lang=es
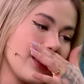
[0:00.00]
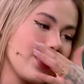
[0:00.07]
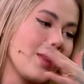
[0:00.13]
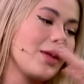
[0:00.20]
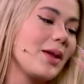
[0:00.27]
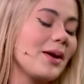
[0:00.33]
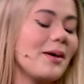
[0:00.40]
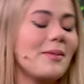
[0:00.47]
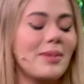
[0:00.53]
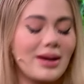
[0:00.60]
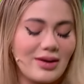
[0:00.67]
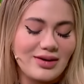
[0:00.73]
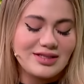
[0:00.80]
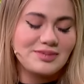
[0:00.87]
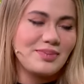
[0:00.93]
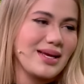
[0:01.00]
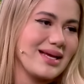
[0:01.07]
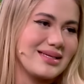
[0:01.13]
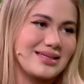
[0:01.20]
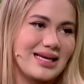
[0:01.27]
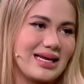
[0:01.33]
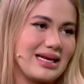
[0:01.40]
No, no, pero los
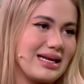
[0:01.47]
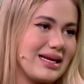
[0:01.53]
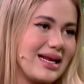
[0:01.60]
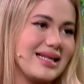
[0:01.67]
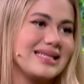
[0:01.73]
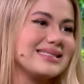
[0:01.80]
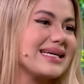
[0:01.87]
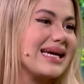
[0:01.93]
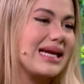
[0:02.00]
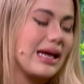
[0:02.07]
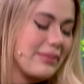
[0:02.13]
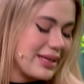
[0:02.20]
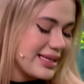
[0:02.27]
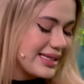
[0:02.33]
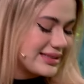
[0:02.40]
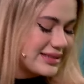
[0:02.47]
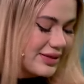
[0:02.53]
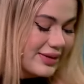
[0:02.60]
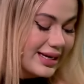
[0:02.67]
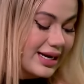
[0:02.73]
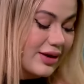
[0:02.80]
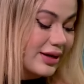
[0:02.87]
pies, ahí. él ah. dice que en la mitad está
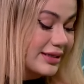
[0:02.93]
bien, la